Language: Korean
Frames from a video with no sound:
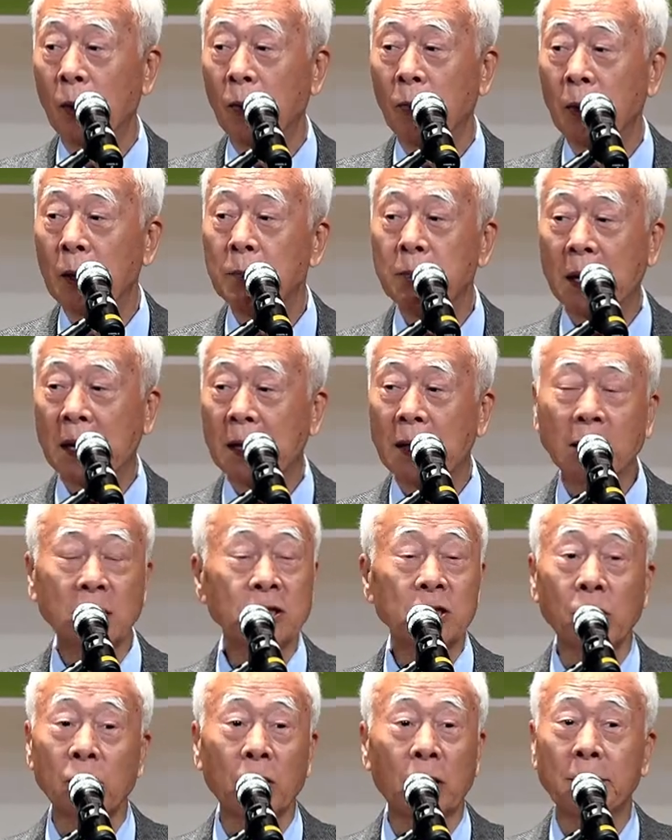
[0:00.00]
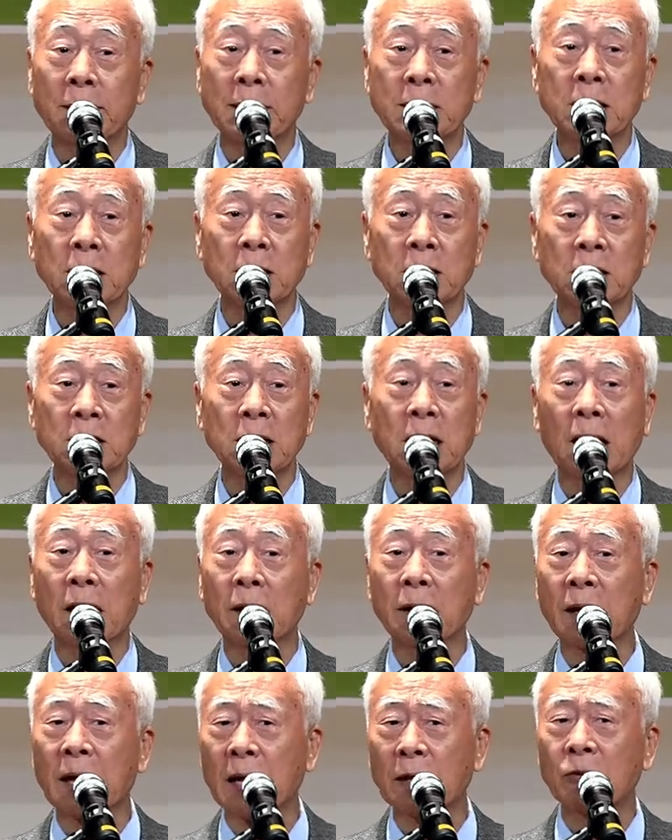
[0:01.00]
웬만한 거 써놔봤자
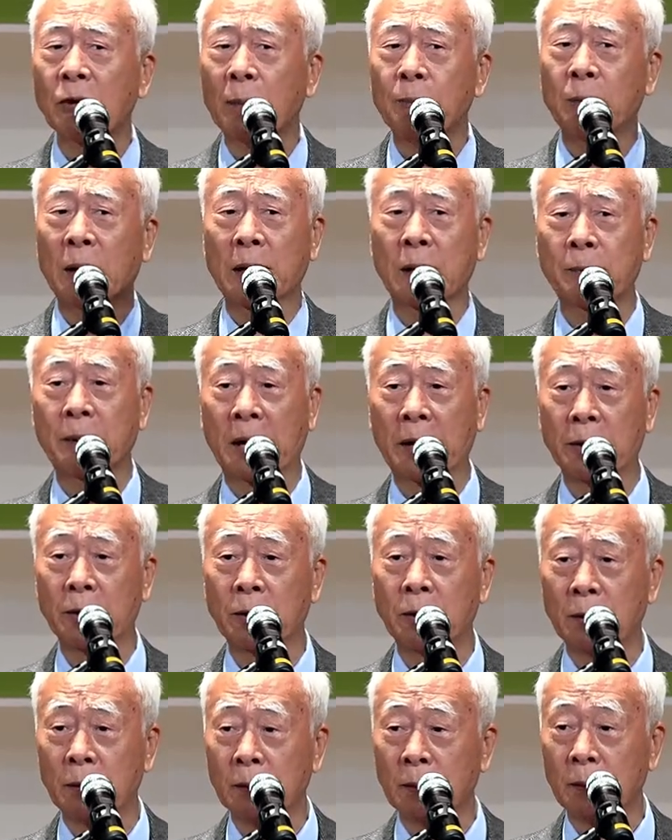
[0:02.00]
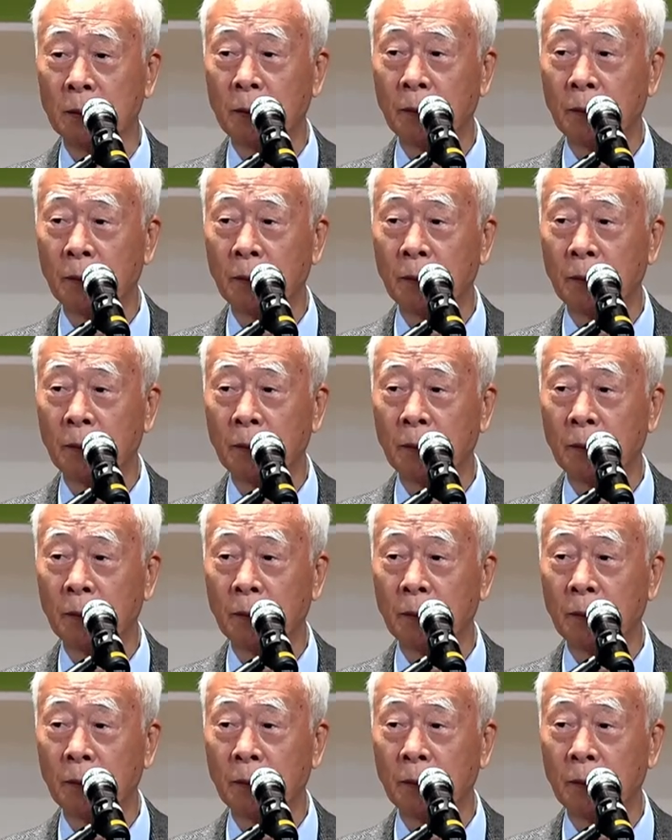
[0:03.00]
지나가는 개도 안많아봐요